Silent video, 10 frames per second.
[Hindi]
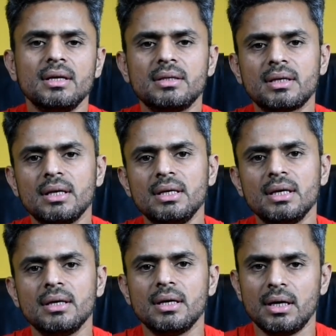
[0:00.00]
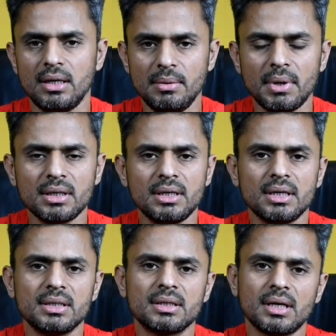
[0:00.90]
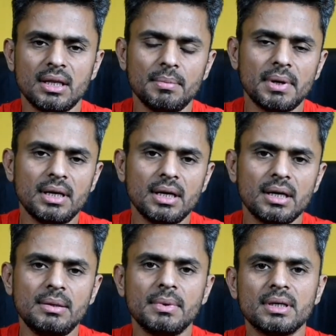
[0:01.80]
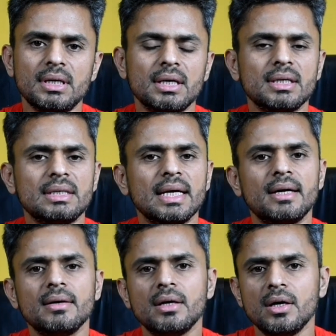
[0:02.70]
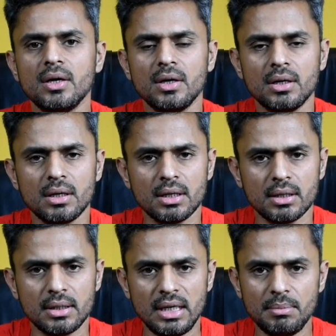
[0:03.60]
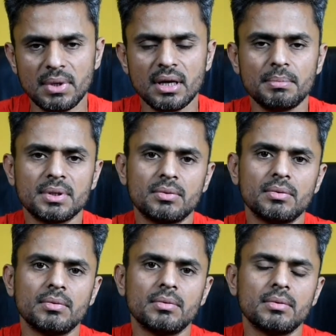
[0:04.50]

इसके लिए अनीमा किया जाए सादे पानी का अनीमा किया जाए या नीम के पत्तों